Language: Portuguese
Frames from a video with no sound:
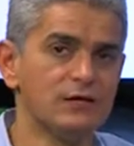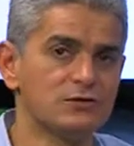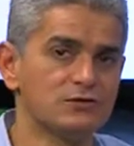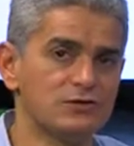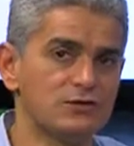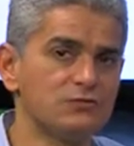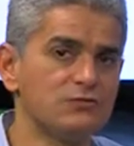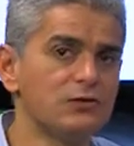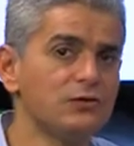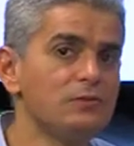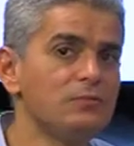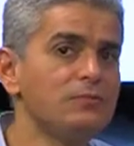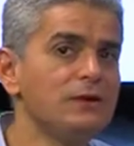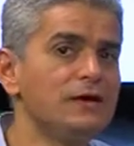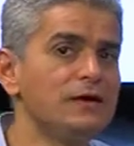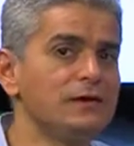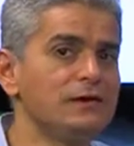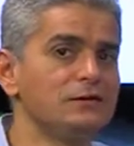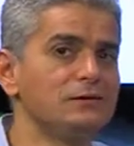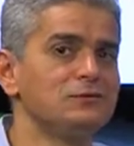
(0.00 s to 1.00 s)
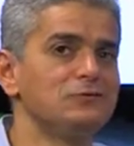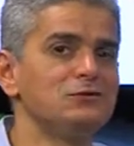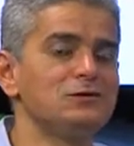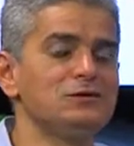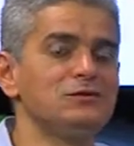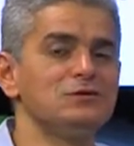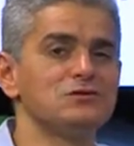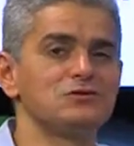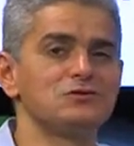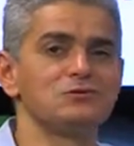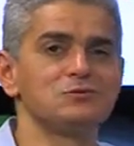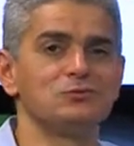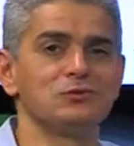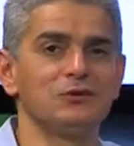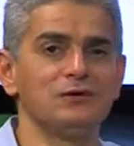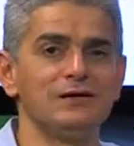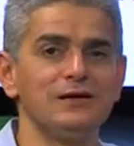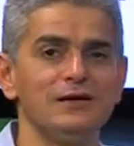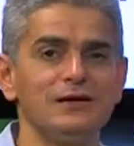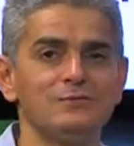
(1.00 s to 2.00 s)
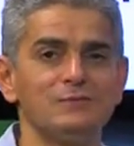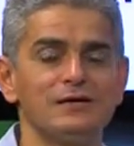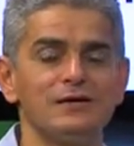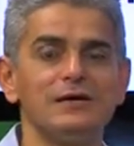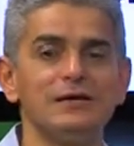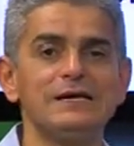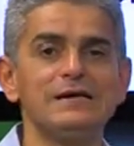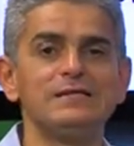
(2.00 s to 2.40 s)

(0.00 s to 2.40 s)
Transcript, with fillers: Você falou bem no início do programa